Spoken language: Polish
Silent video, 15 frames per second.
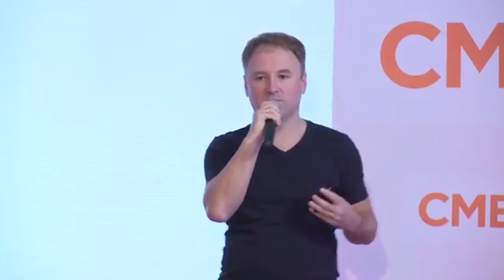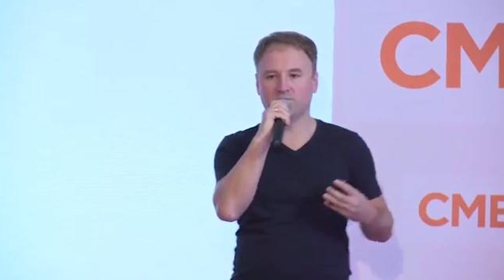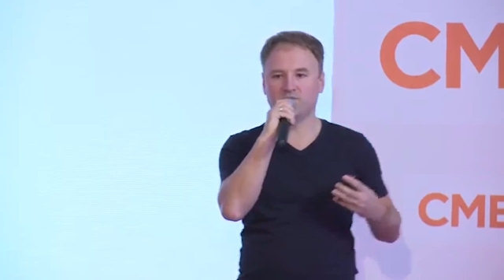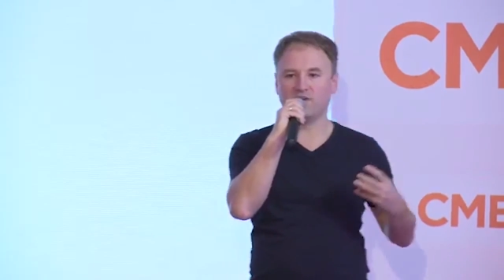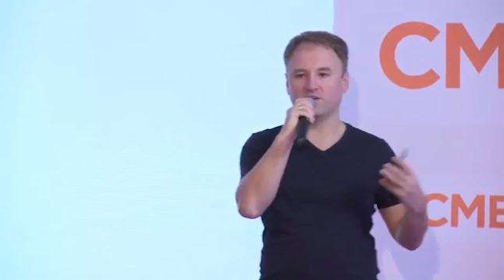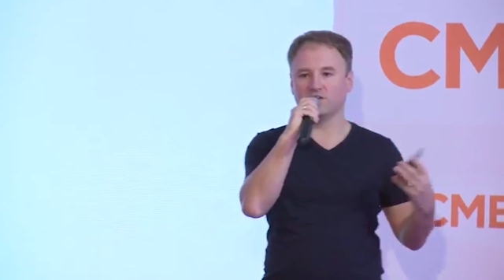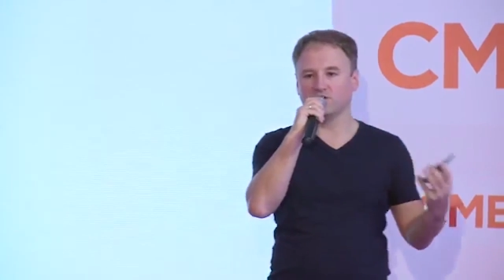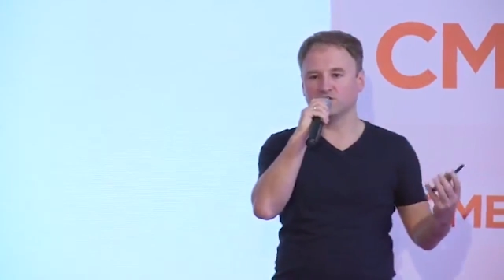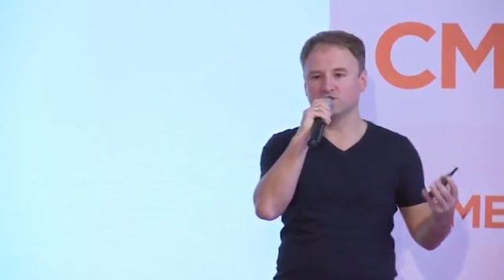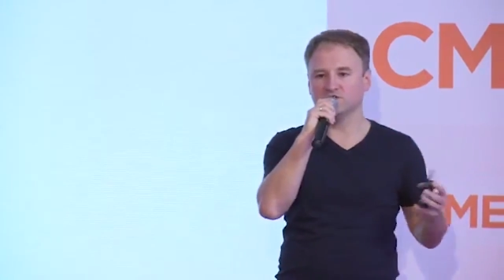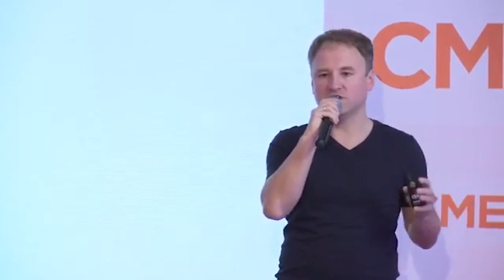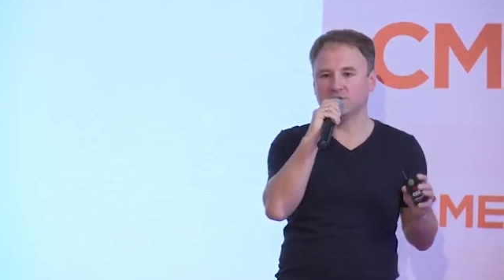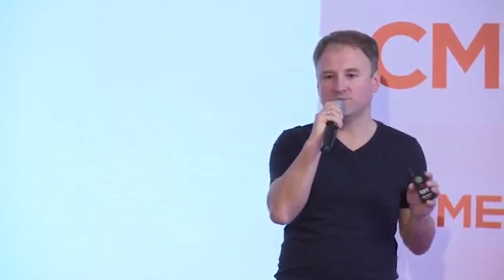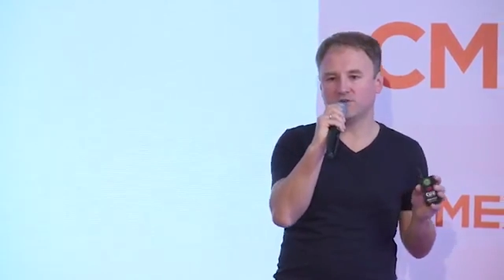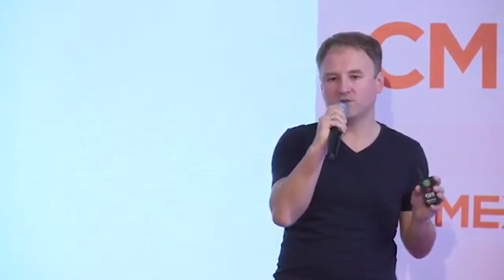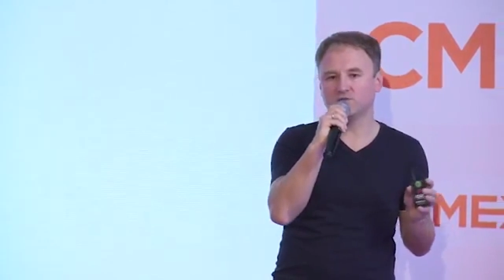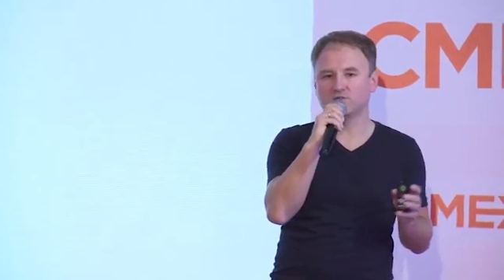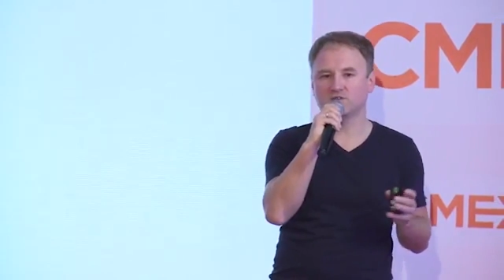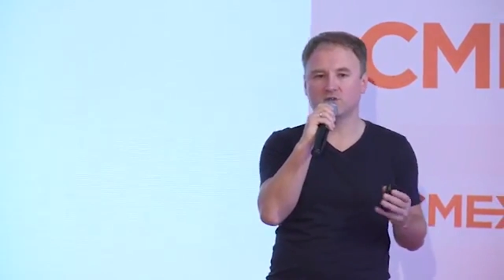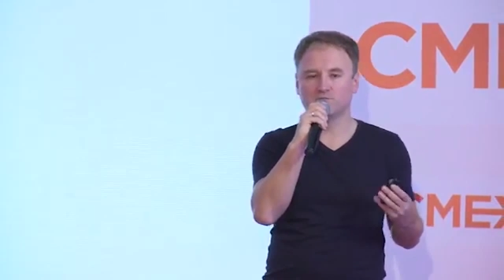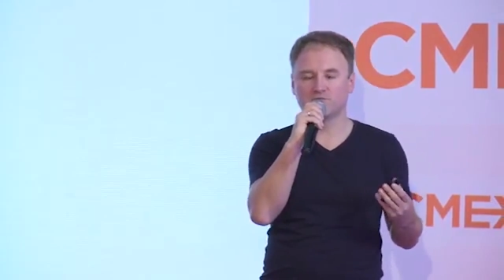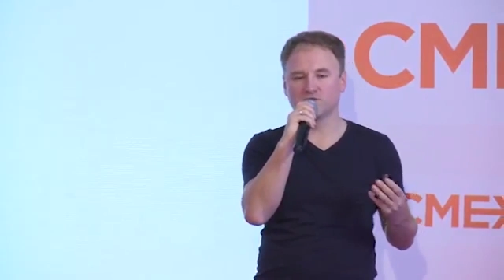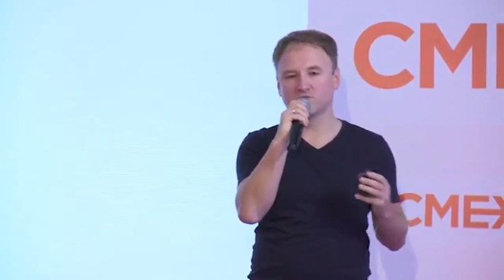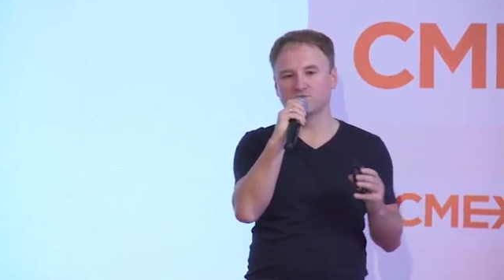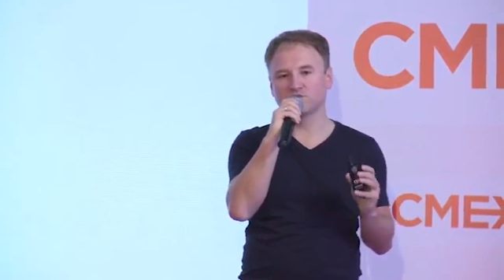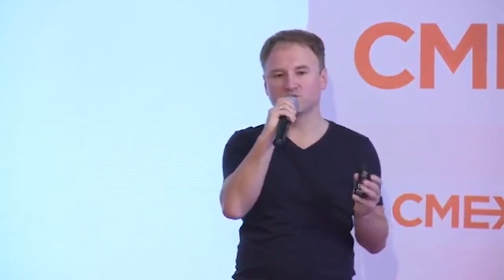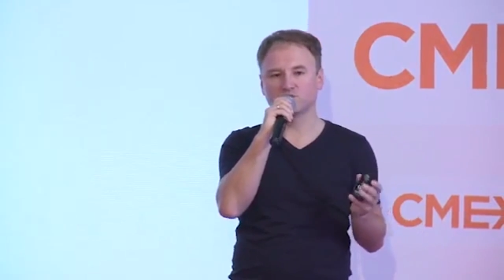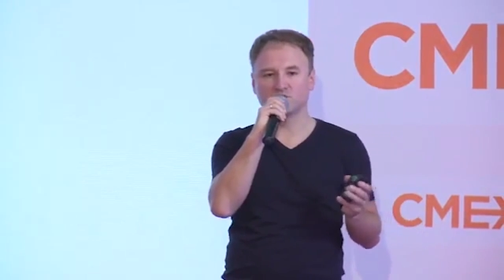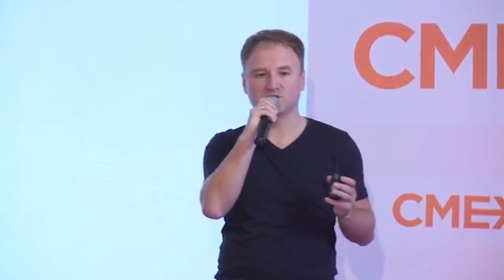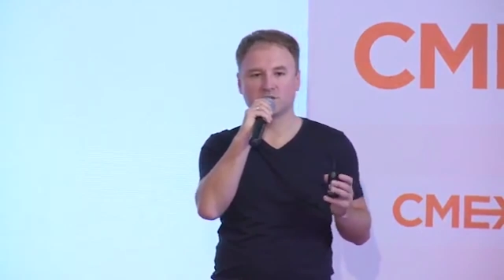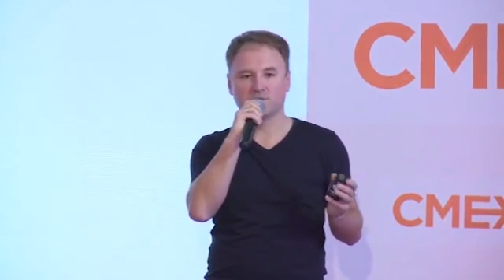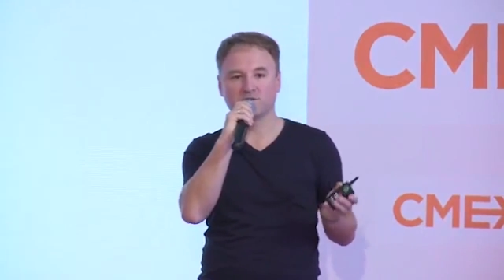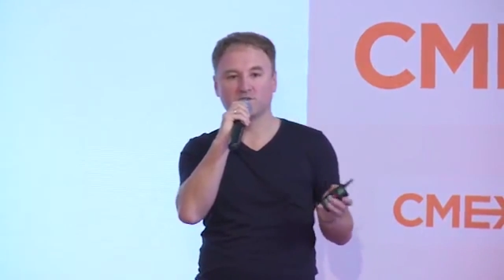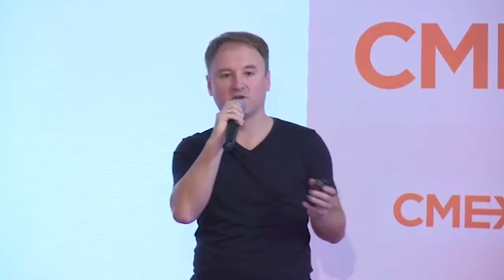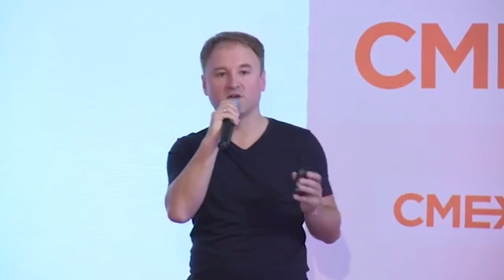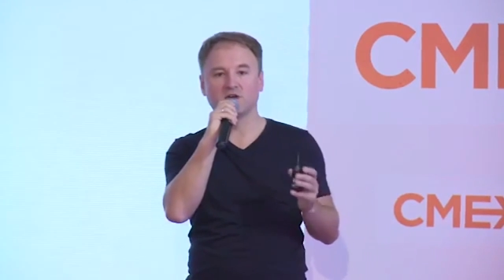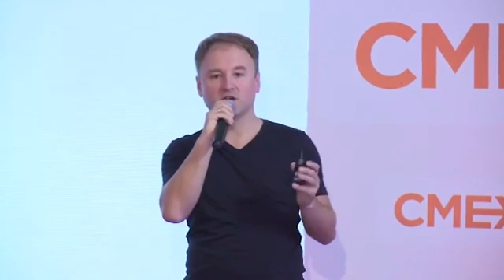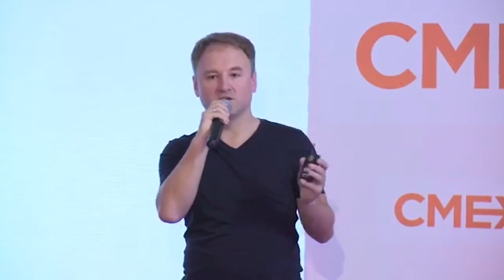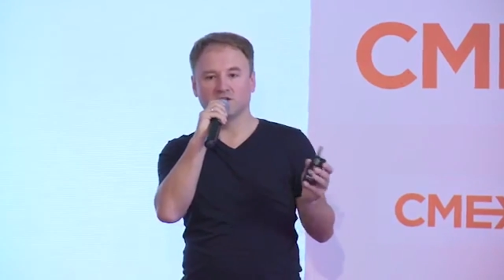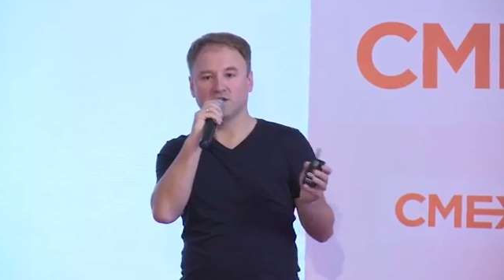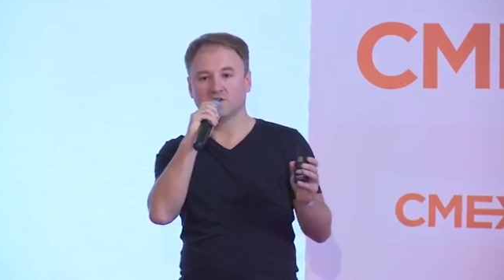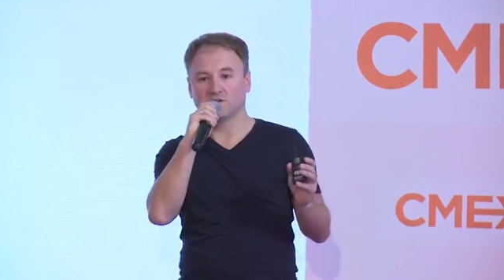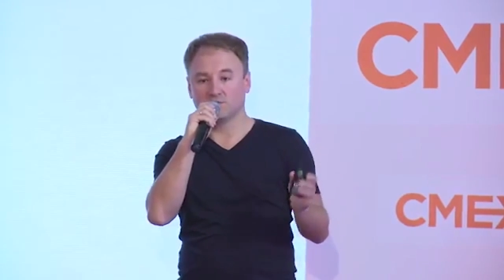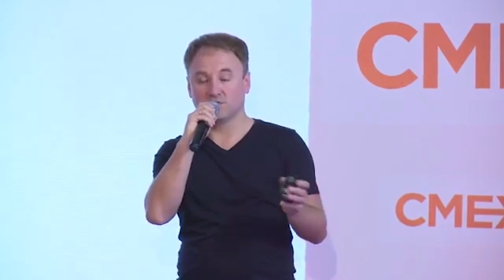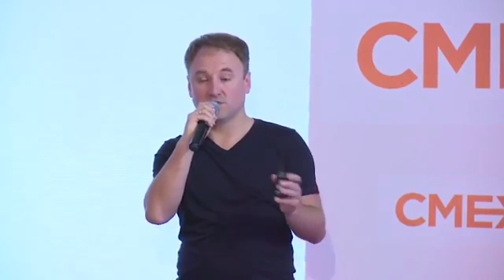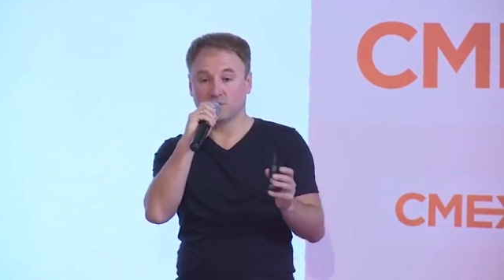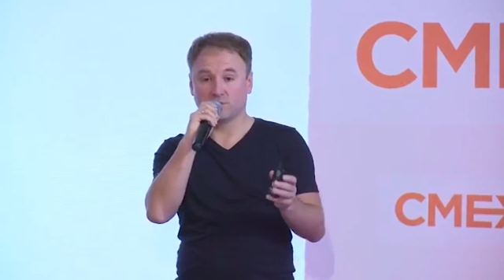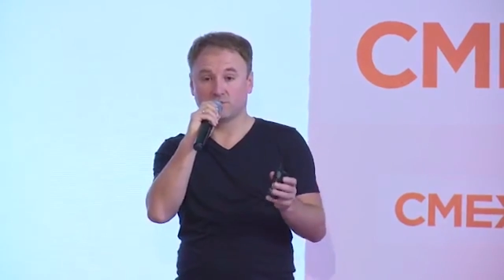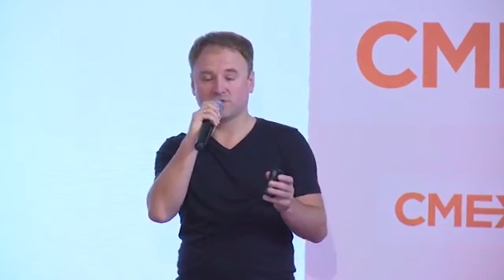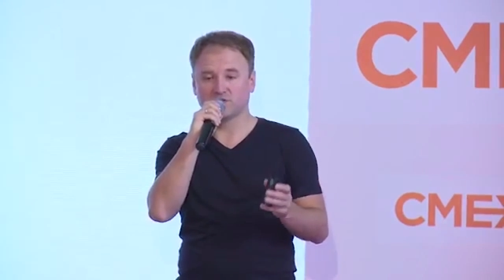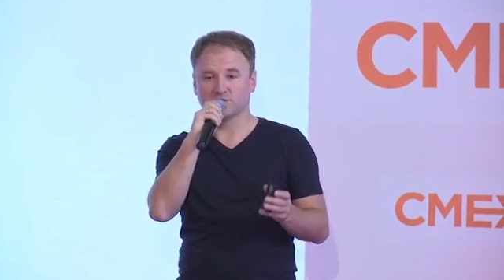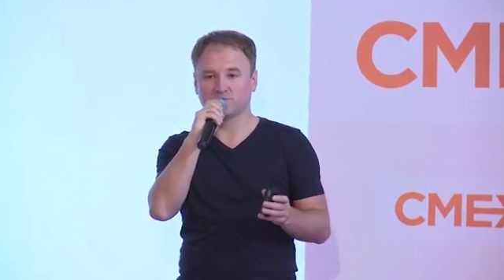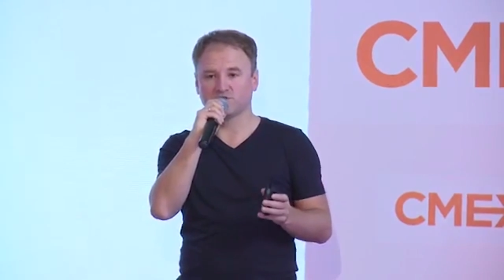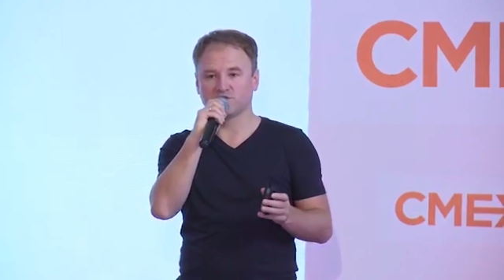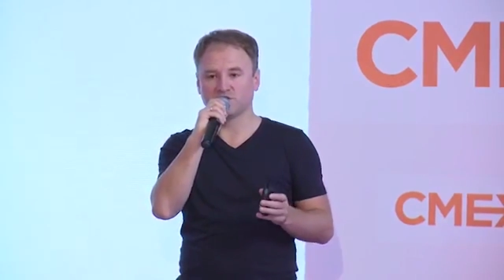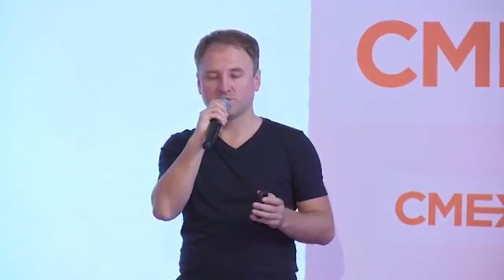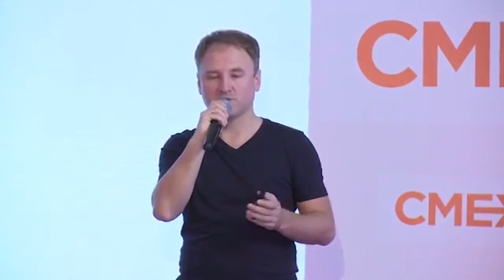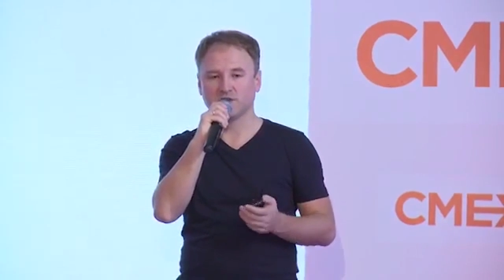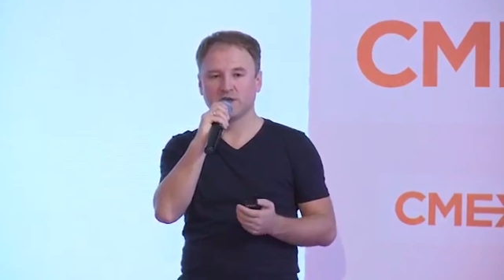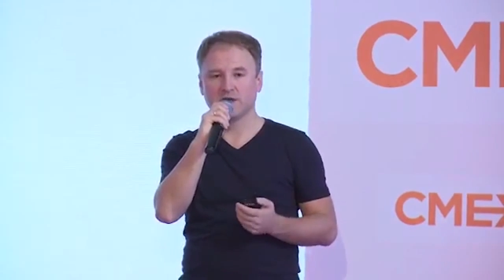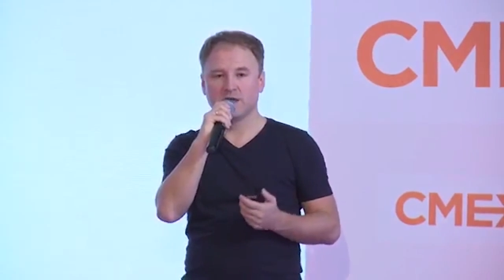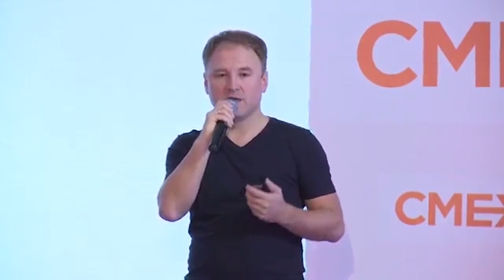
fajności ten produkt, ten produkt po prostu jest naprawdę dla tobie, tobie bardzo potrzebny.